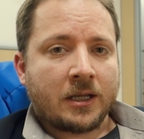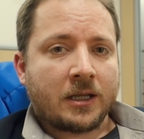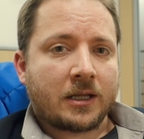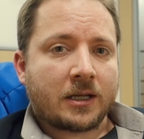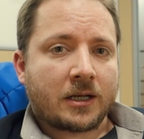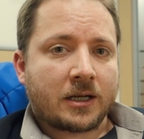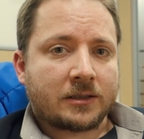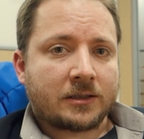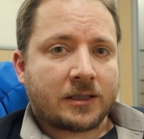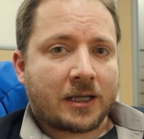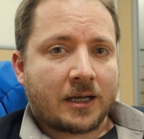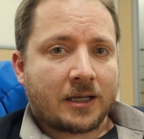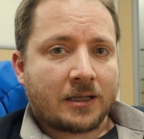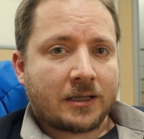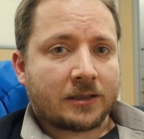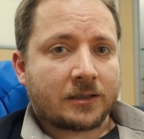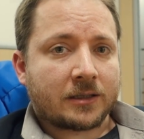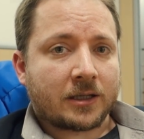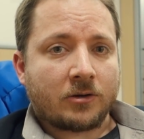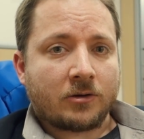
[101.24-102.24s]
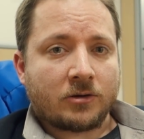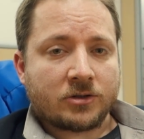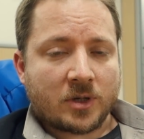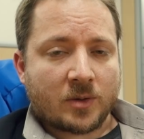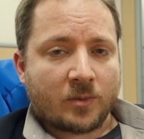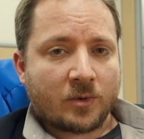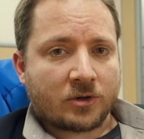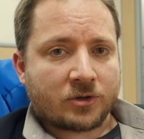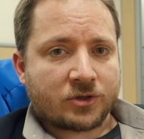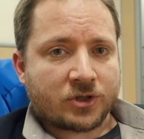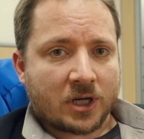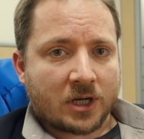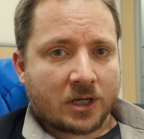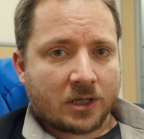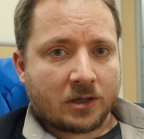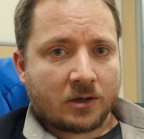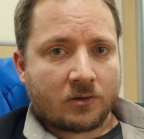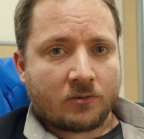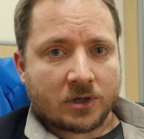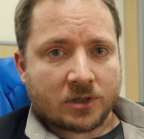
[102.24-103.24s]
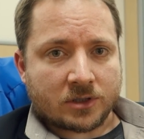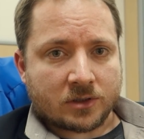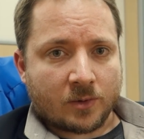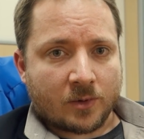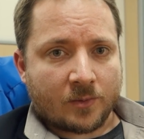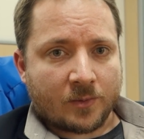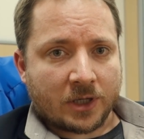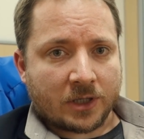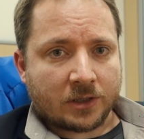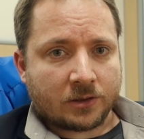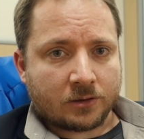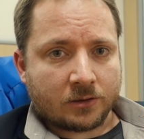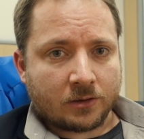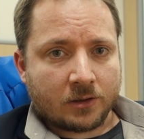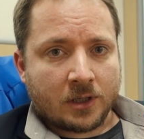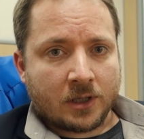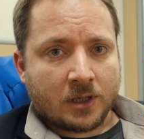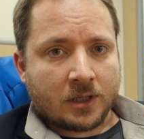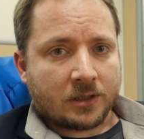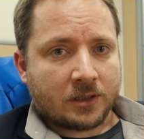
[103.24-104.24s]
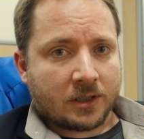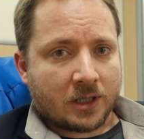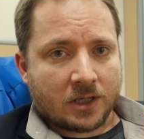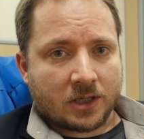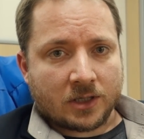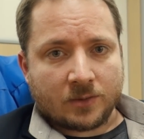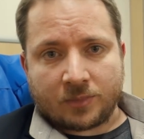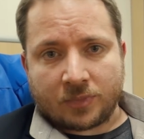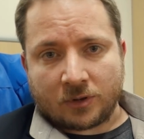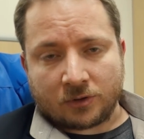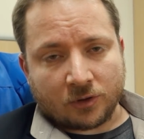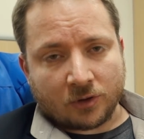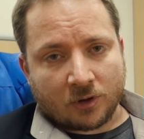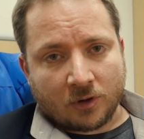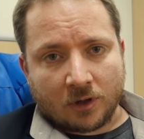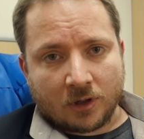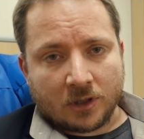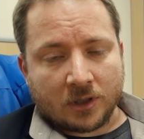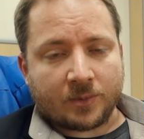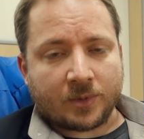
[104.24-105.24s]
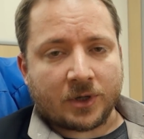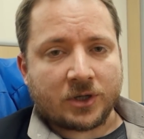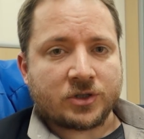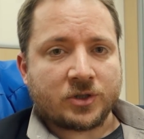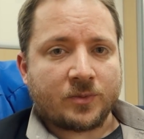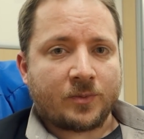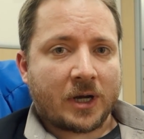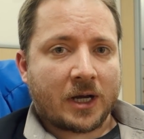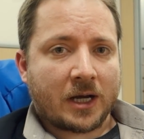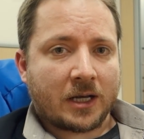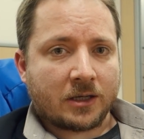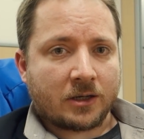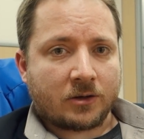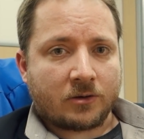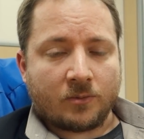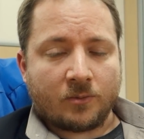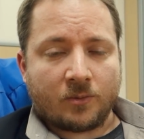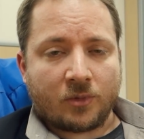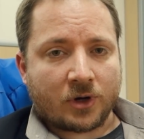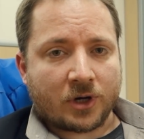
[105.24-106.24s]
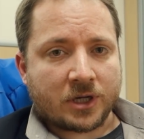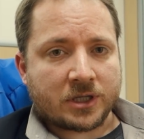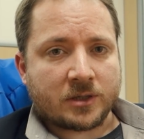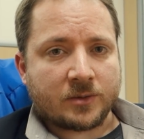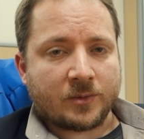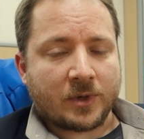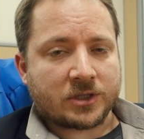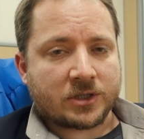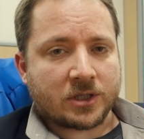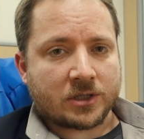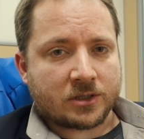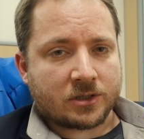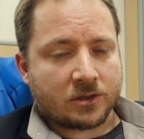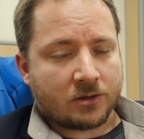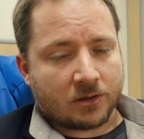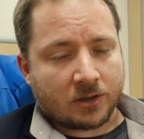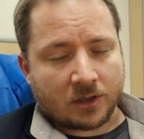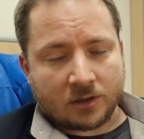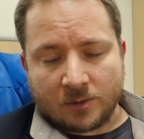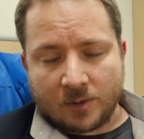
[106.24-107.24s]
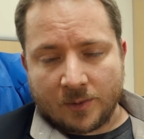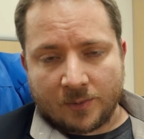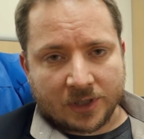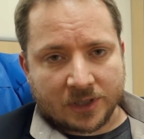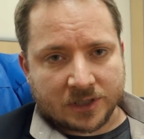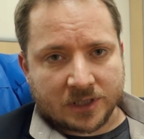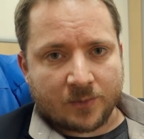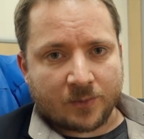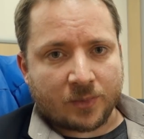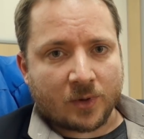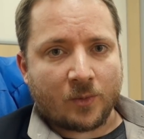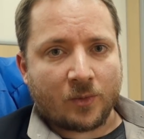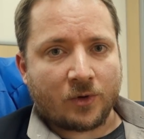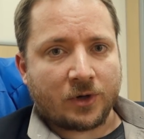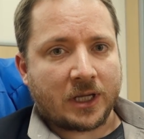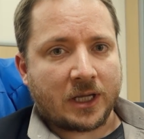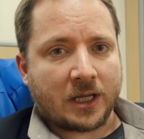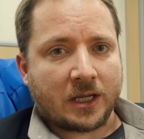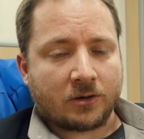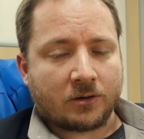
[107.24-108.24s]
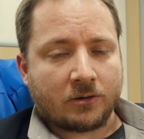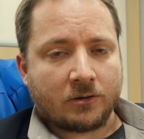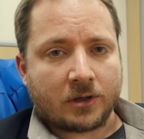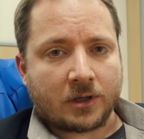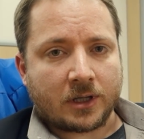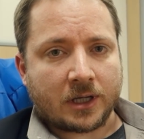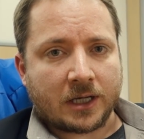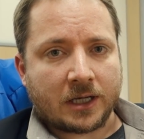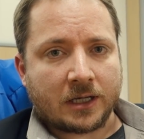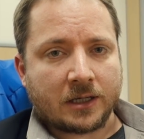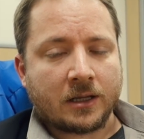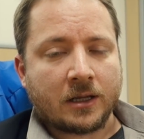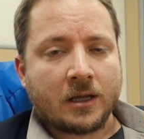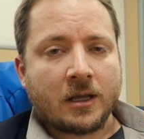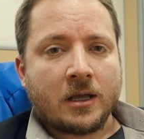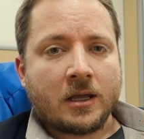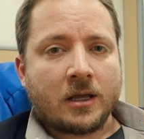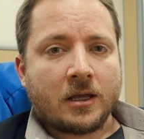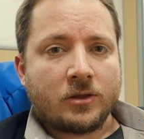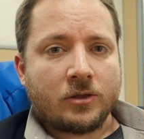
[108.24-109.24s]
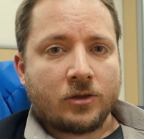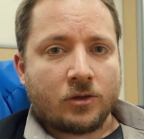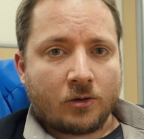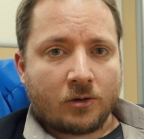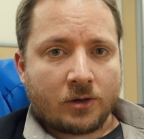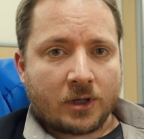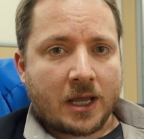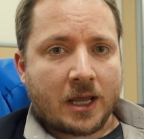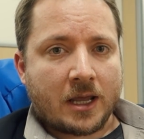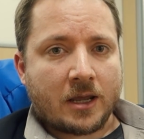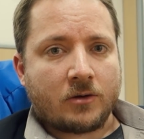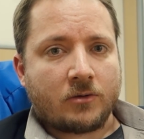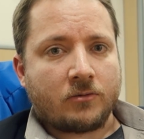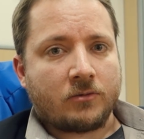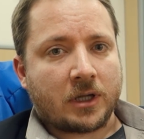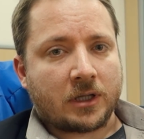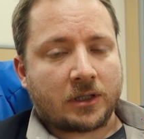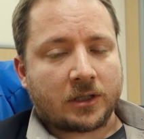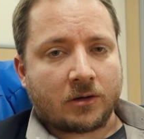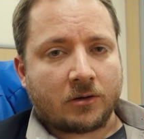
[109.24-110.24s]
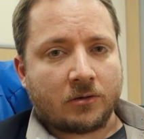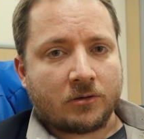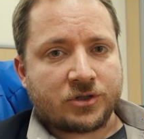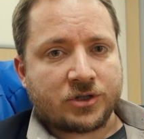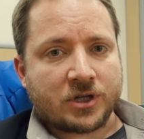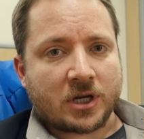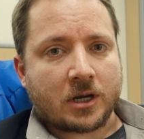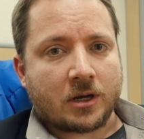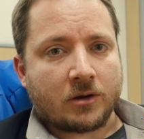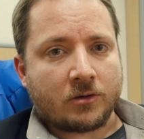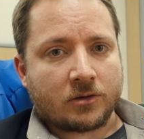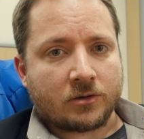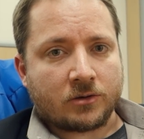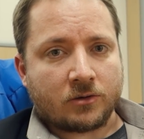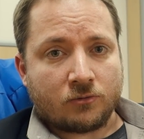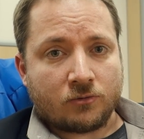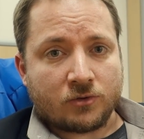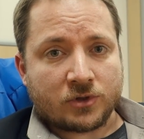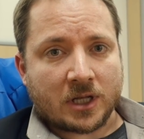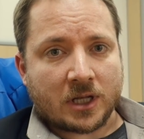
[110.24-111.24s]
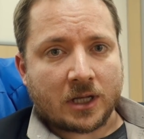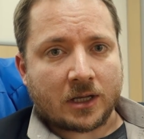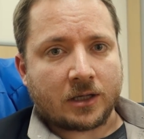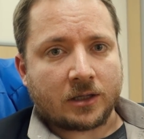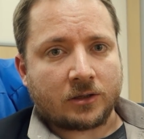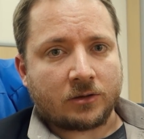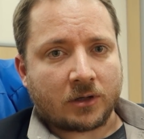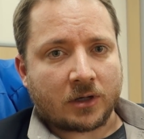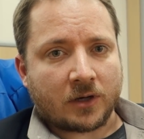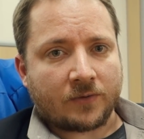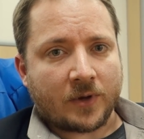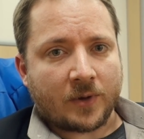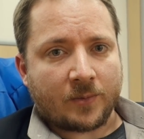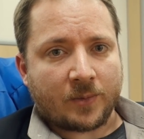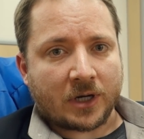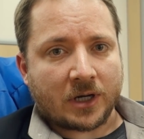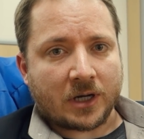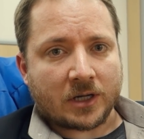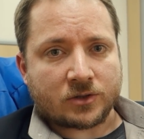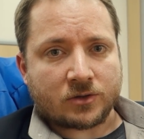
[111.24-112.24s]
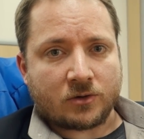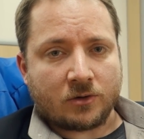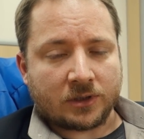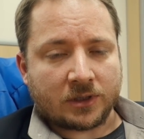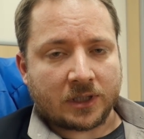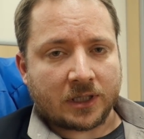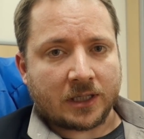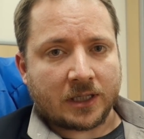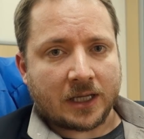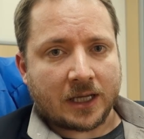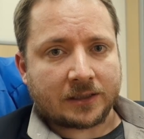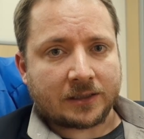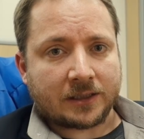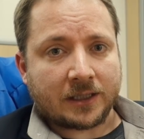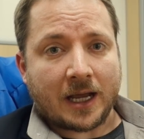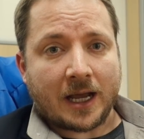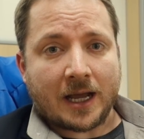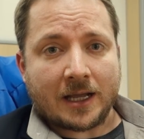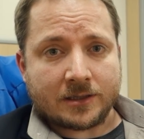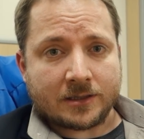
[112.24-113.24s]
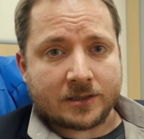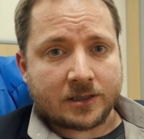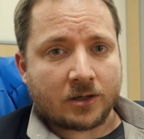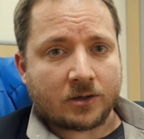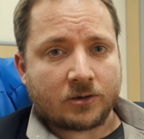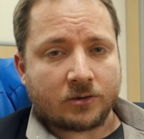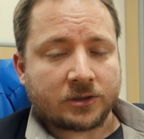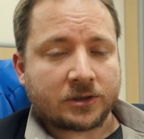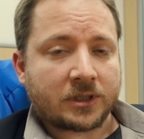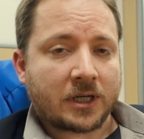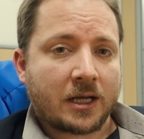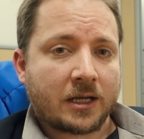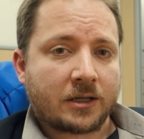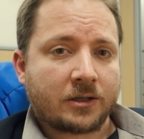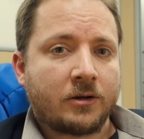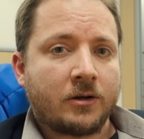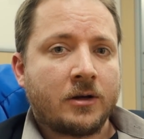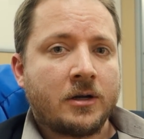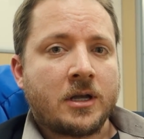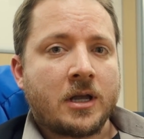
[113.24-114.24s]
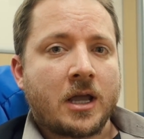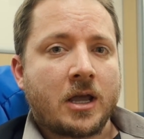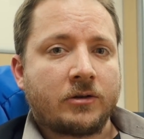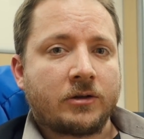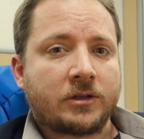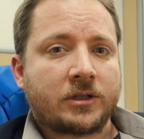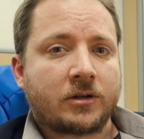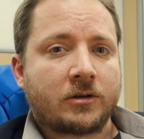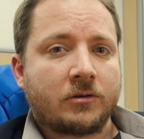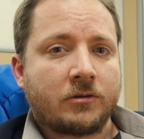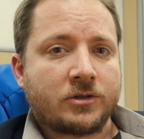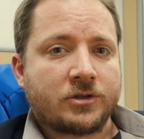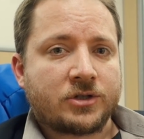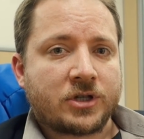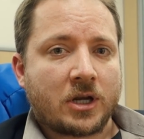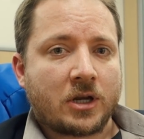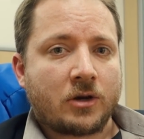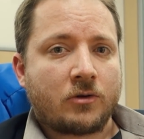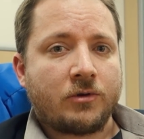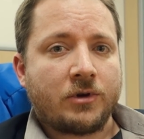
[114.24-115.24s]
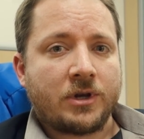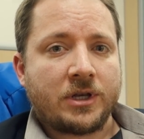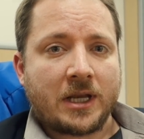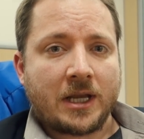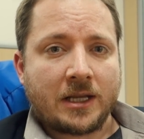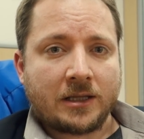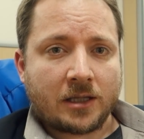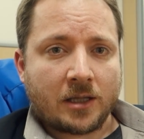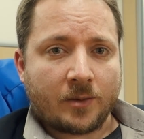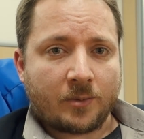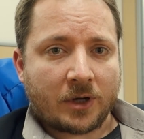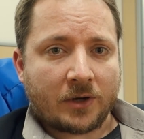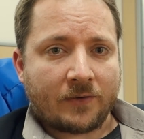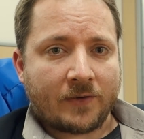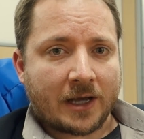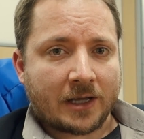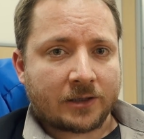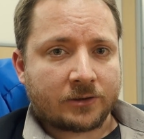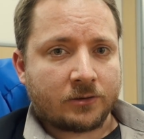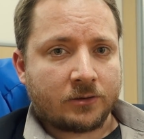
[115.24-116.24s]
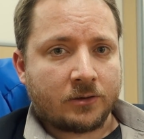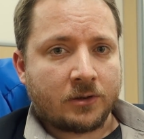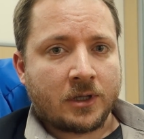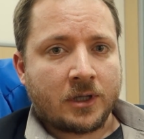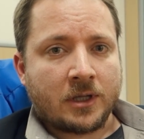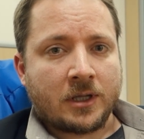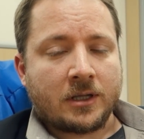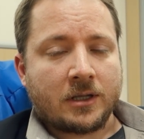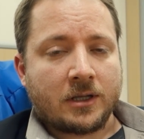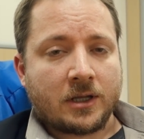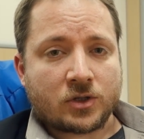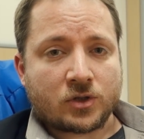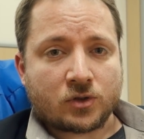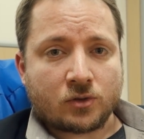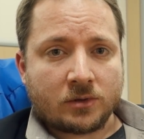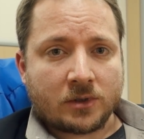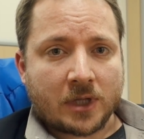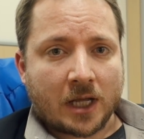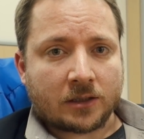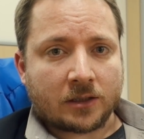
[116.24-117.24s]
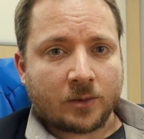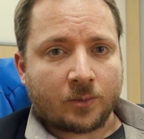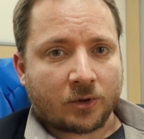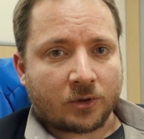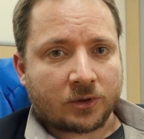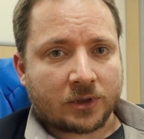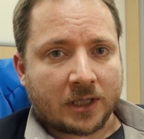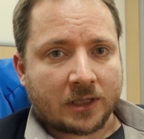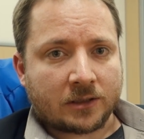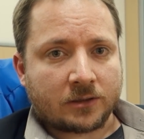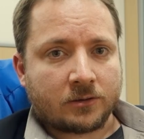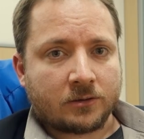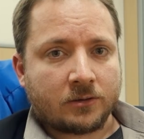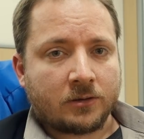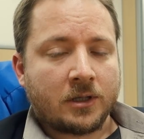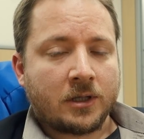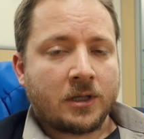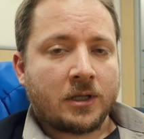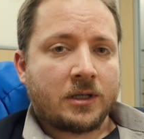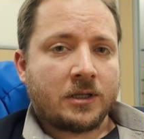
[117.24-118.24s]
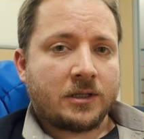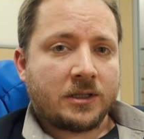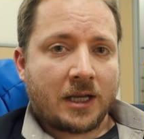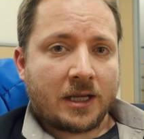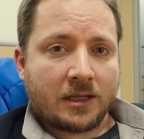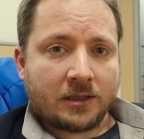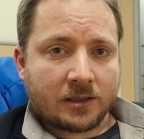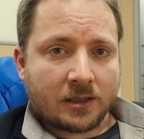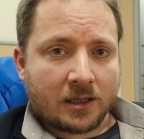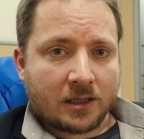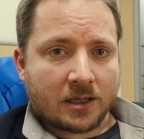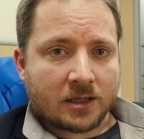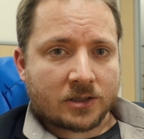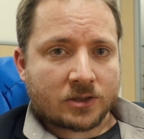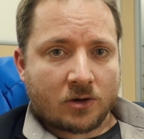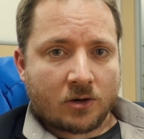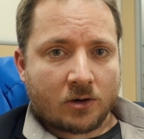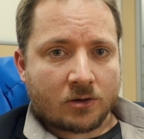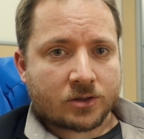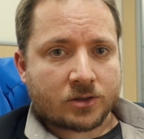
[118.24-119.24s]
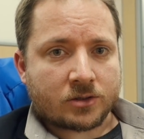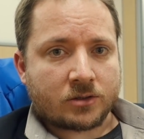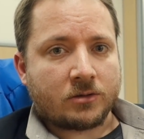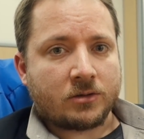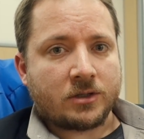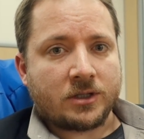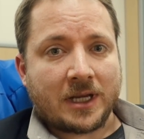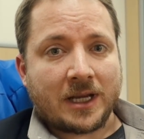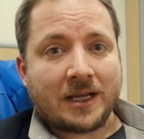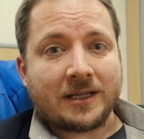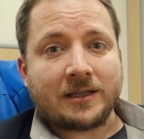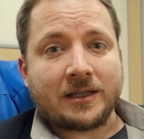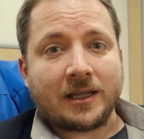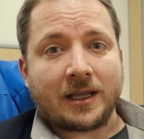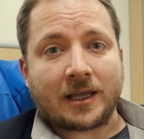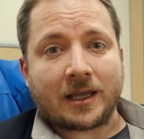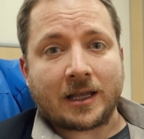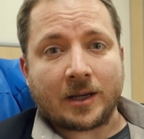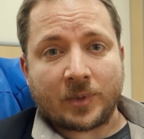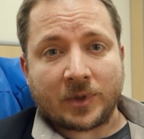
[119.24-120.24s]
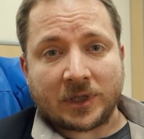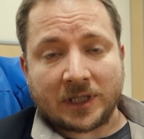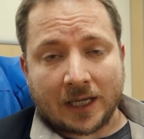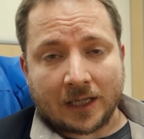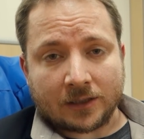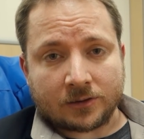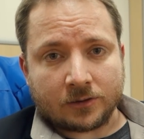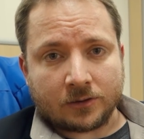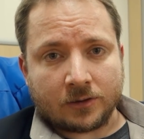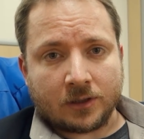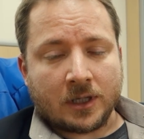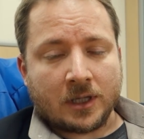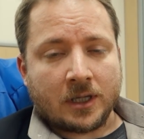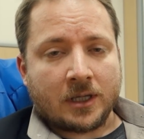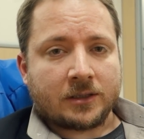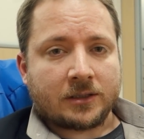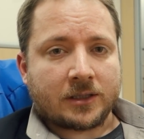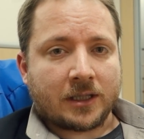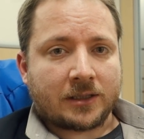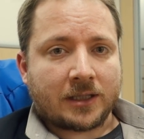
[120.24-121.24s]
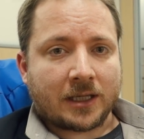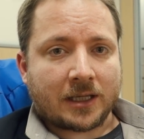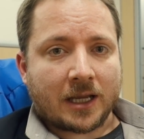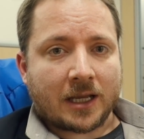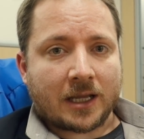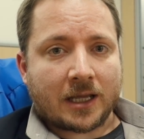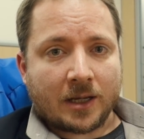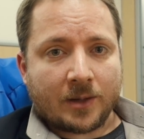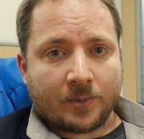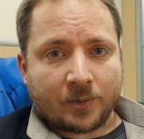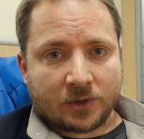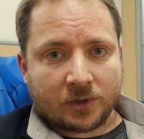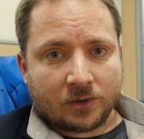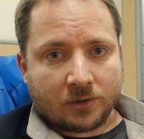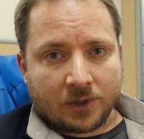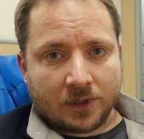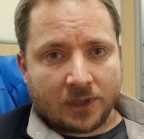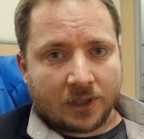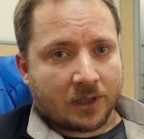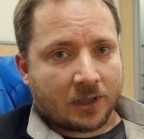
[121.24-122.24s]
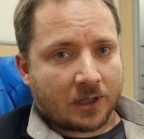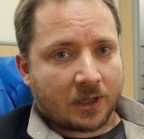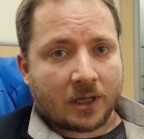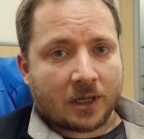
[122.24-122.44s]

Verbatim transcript: In realtà la tecnologia blockchain in questo momento nei protocolli principali, con pochissime eccezioni come per esempio Monero o Green, non è una tecnologia che usa la crittografia per nascondere i dati, anzi al contrario è una tecnologia in cui niente è privato, nessun dato è protetto, niente è nascosto, niente è criptato tant'è che crypto in